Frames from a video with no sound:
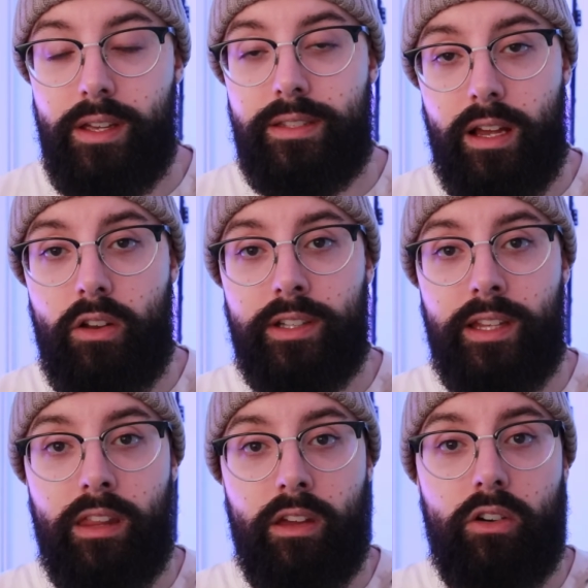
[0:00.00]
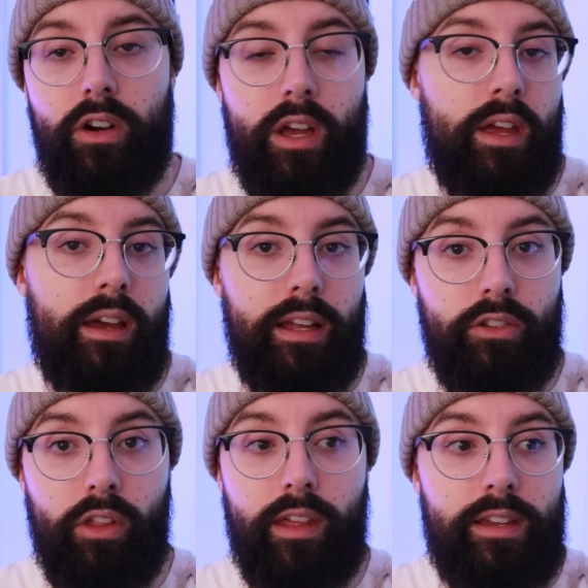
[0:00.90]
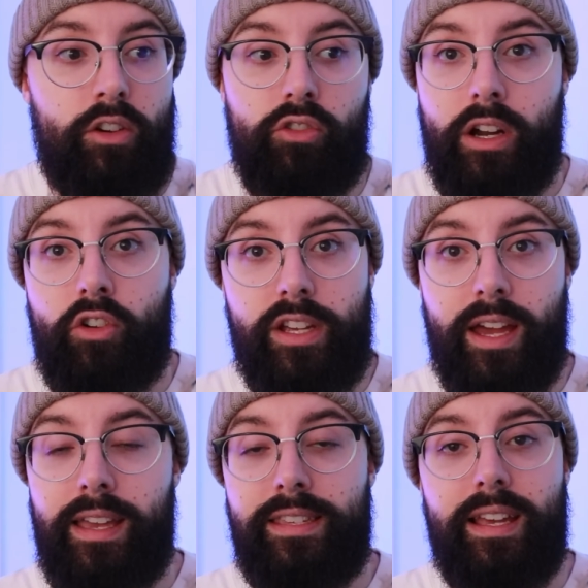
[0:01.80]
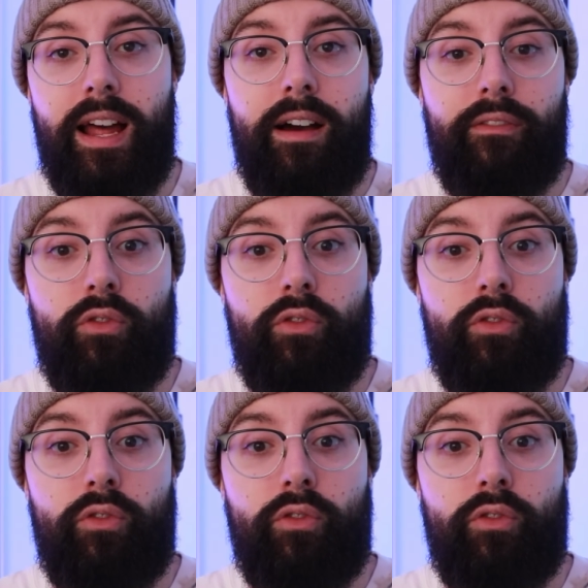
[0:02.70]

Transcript: ¿Sabes lo que te digo? Entonces, otra cosa es que quisiera